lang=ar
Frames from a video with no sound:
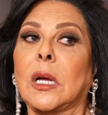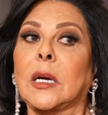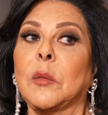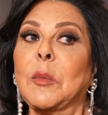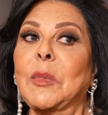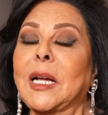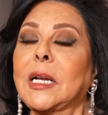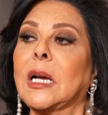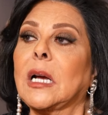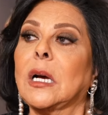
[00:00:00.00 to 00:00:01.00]

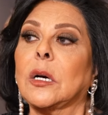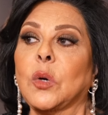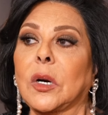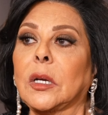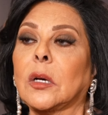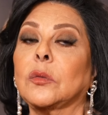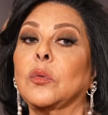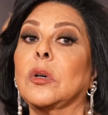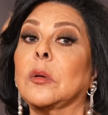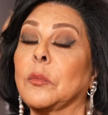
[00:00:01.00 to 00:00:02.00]
المملكه او الرياض
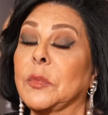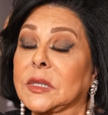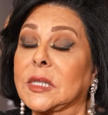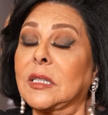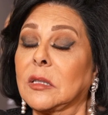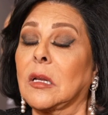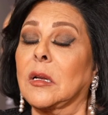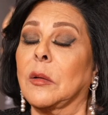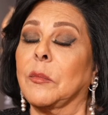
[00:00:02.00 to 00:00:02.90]
وبالذات